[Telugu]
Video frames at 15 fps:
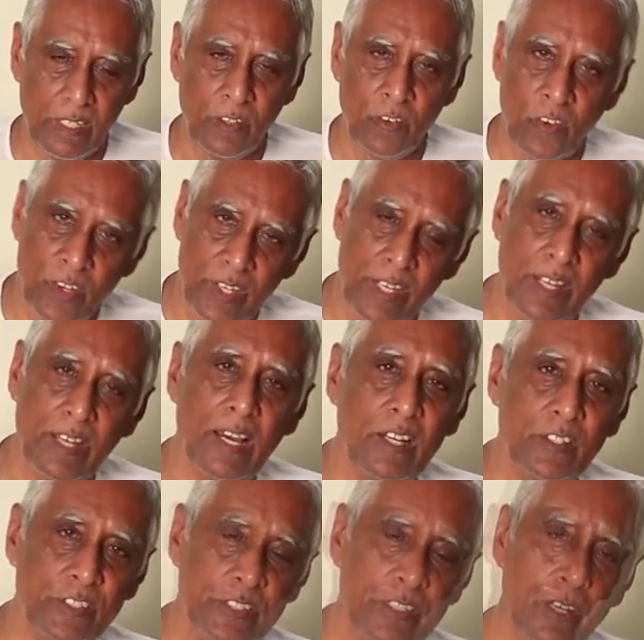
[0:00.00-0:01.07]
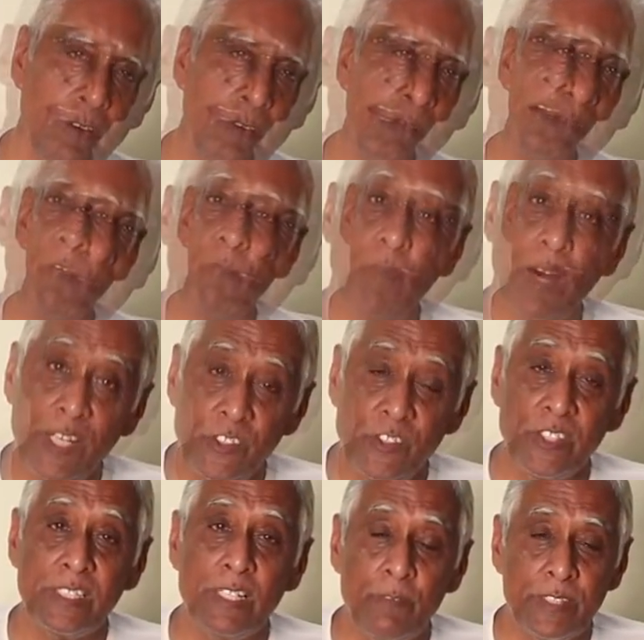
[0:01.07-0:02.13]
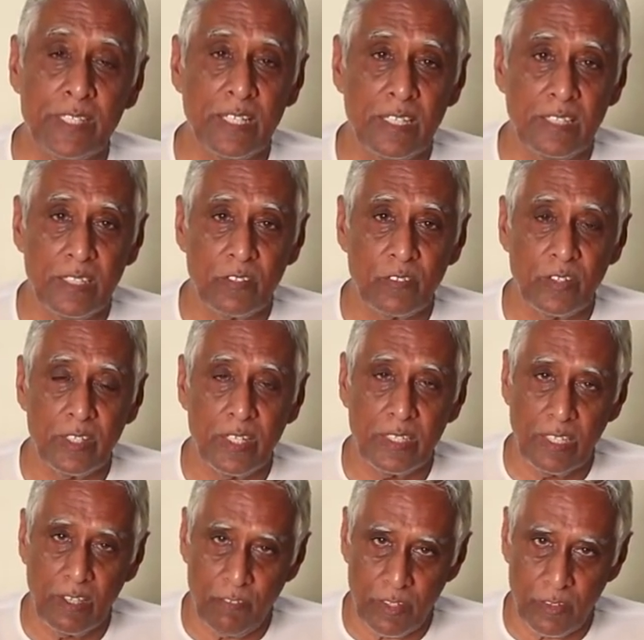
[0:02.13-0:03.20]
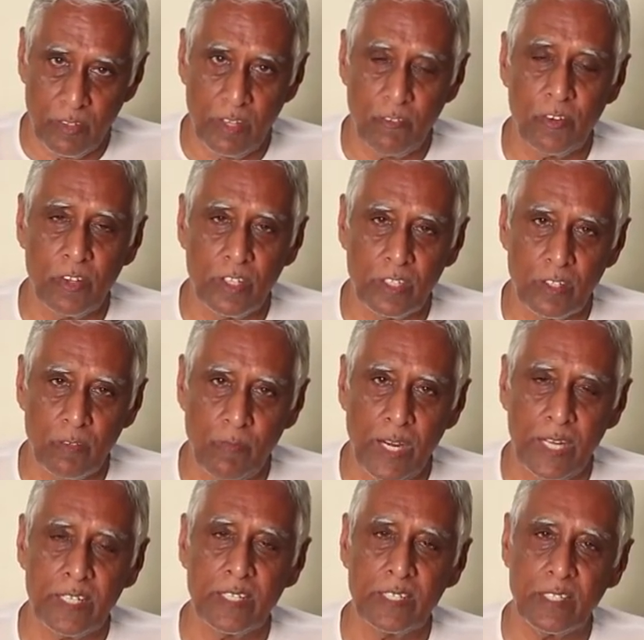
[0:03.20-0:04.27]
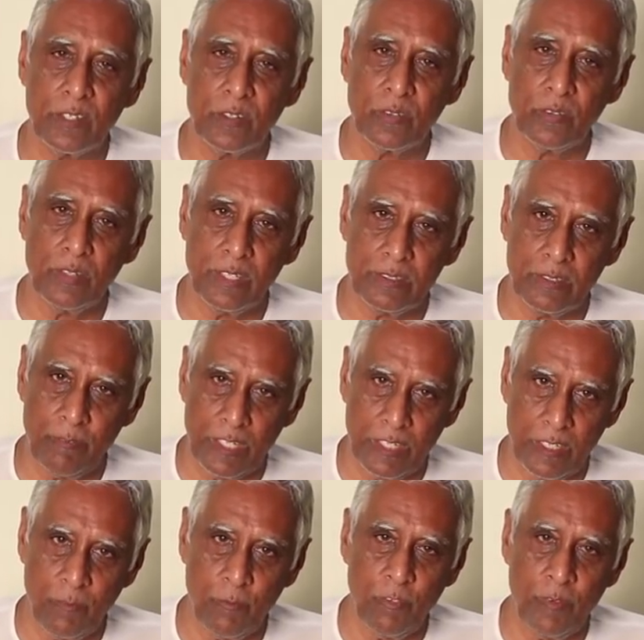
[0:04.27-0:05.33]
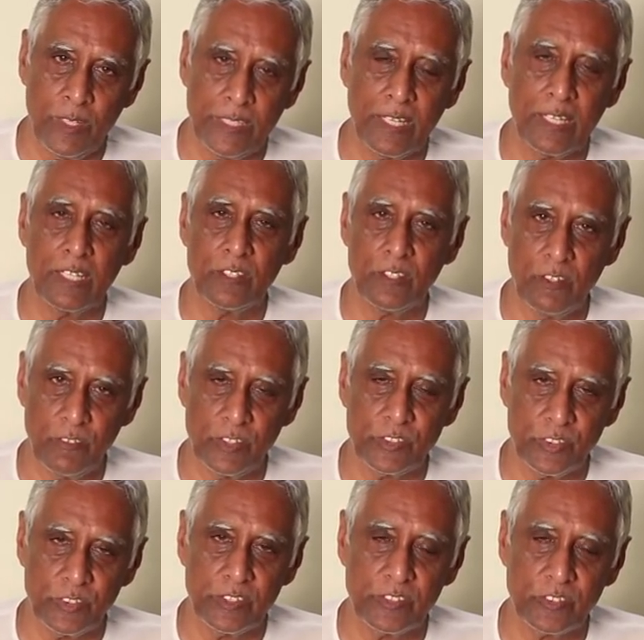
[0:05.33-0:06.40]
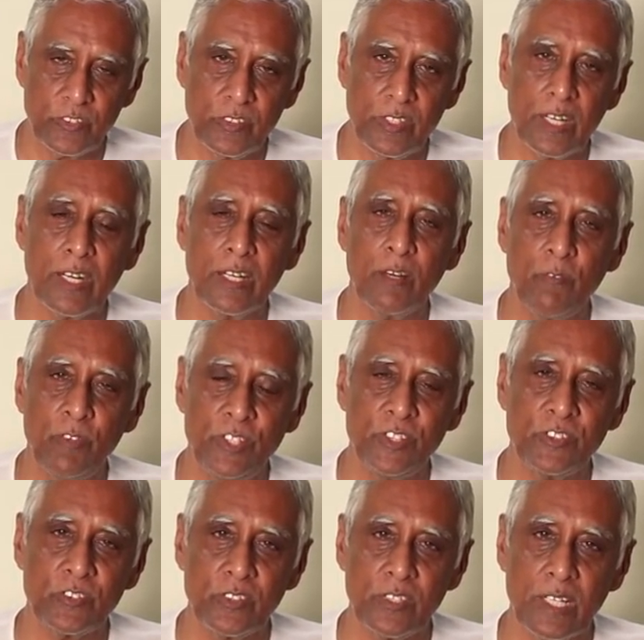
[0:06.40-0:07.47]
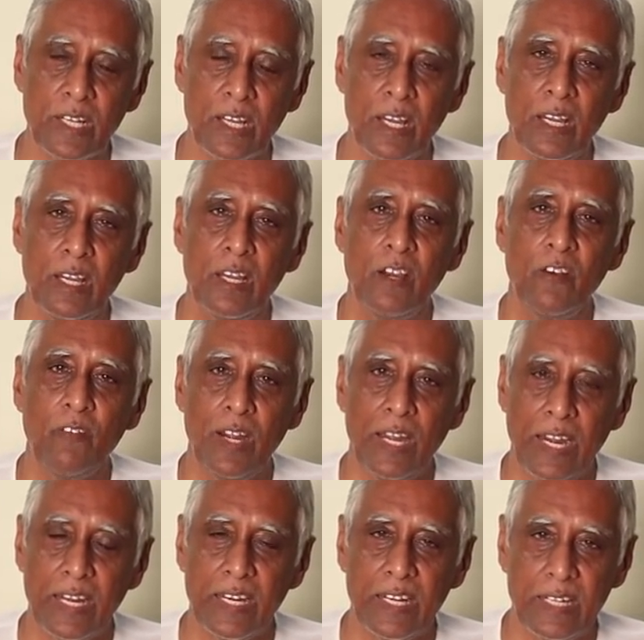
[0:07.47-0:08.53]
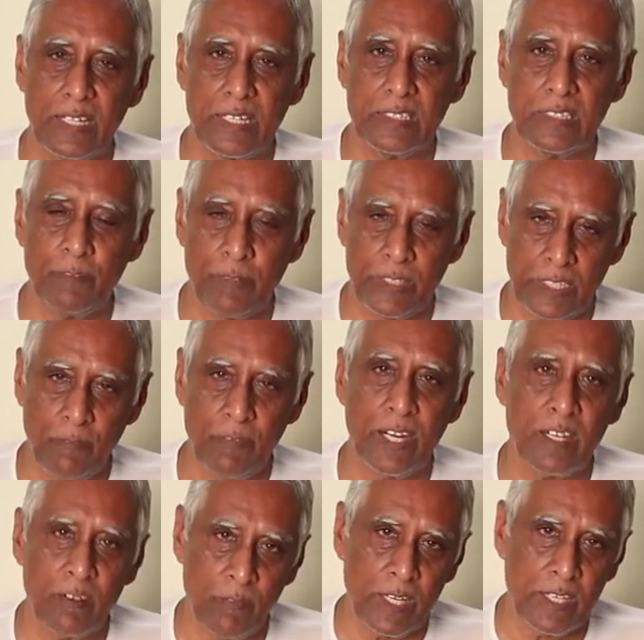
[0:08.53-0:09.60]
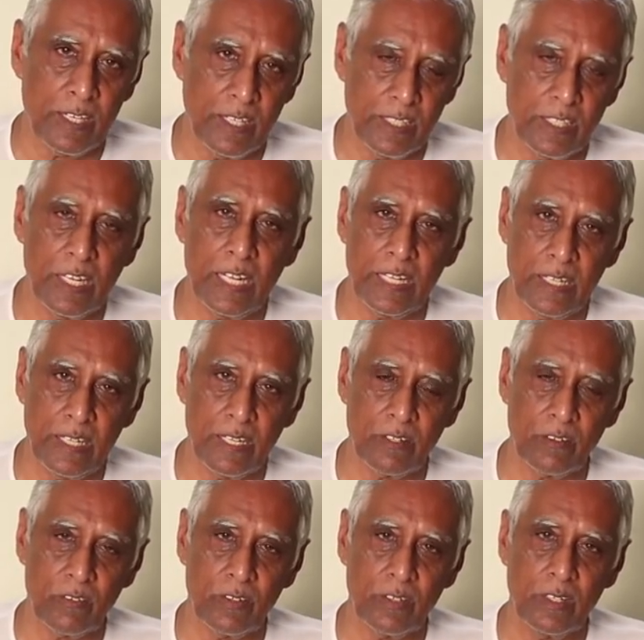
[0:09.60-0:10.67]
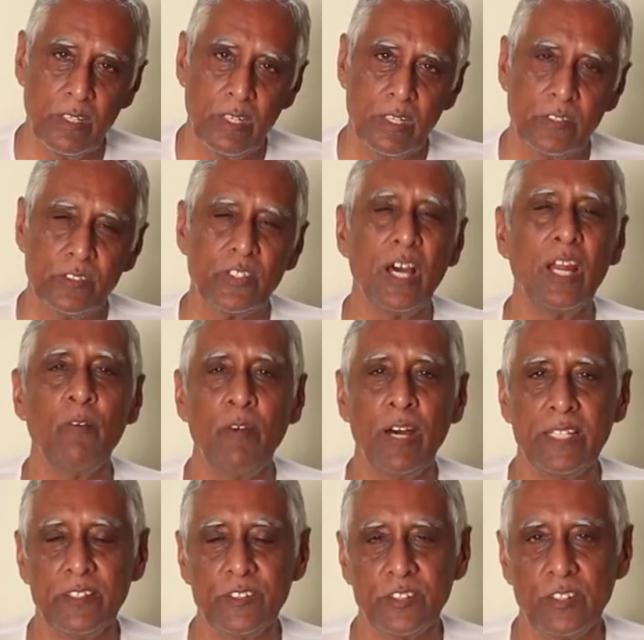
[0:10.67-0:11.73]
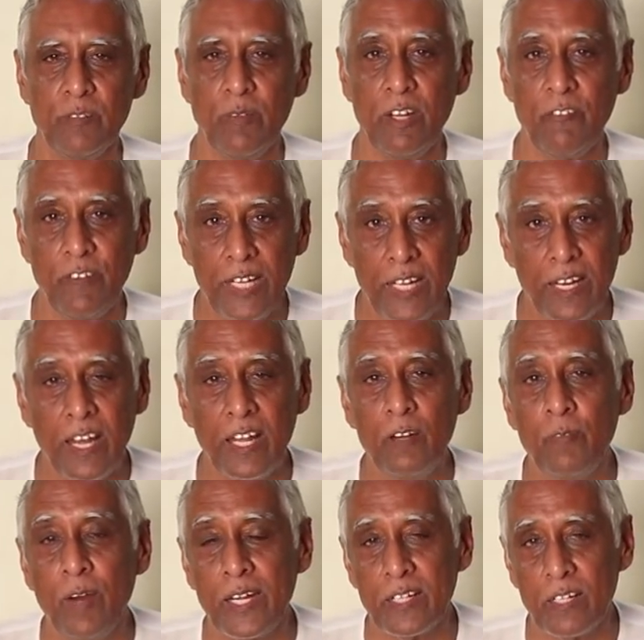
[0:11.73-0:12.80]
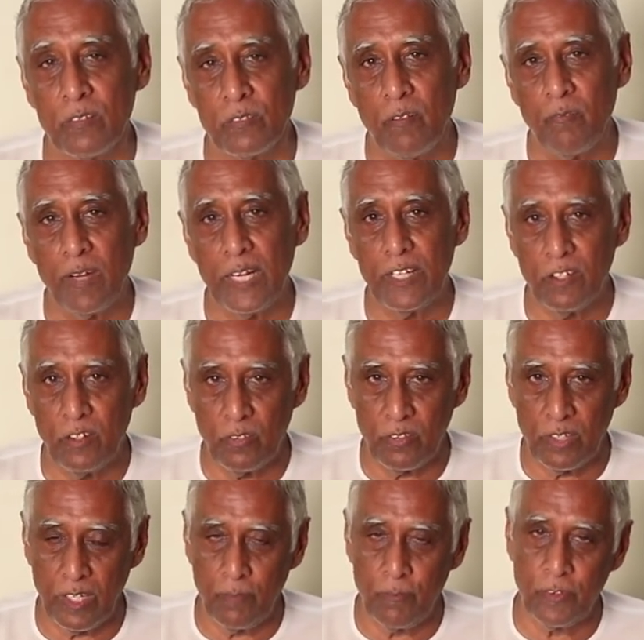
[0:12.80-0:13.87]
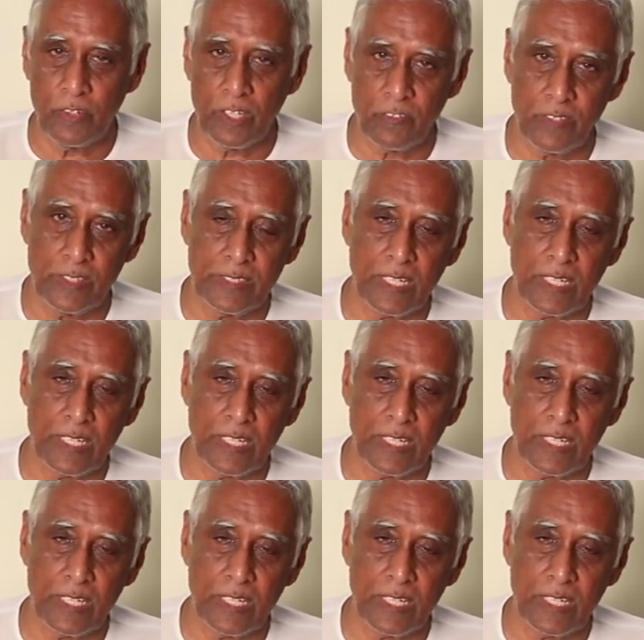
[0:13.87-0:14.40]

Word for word: ఇంకో రకంగా ఆలోచిద్దాం మనసుకి దెబ్బ తగిలింది అనుకోండి అంటే ఎవరికో ఎవరో ఏదో మాట అంటారు లేకపోతే మన డబ్బు మన దగ్గర ఏదైనా వస్తువు తీసుకున్నాక డబ్బులు తీసుకున్నాక వాళ్ళు అడగడానికి వెళ్తే పెద్ద మాటలు మాట్లాడేది అని అన్నారు అనుకోండి చాలా బాధ వేస్తుంది మనం వినరాని మాటలు మన ఇంట్లో కూడా ఎప్పుడు అటువంటి